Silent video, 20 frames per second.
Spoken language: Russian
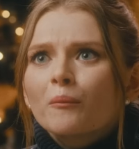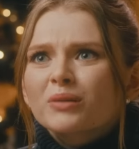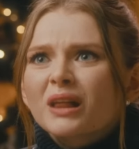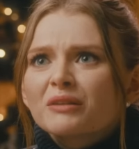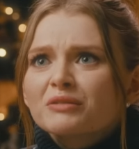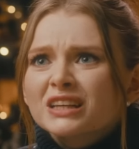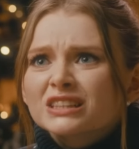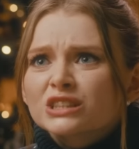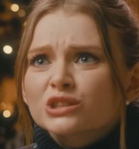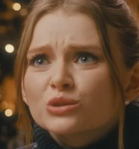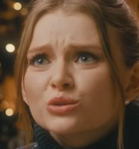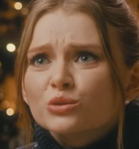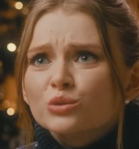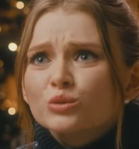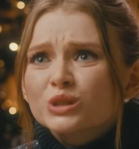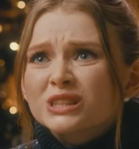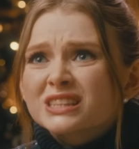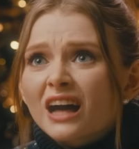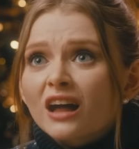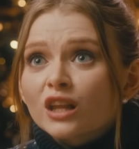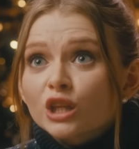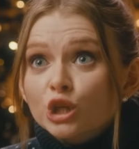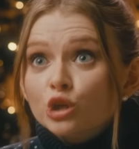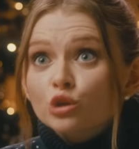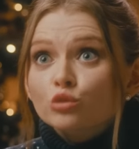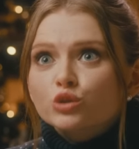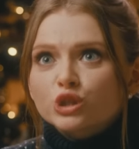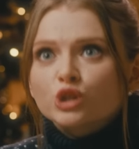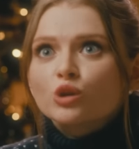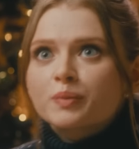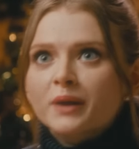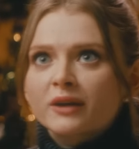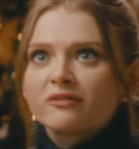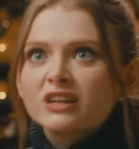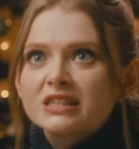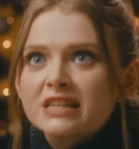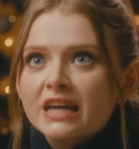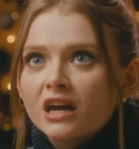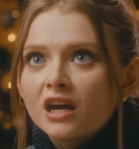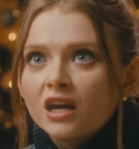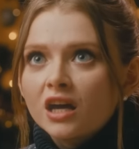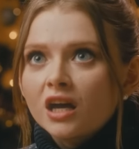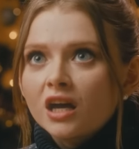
Пловец устал и уснул прямо в воде.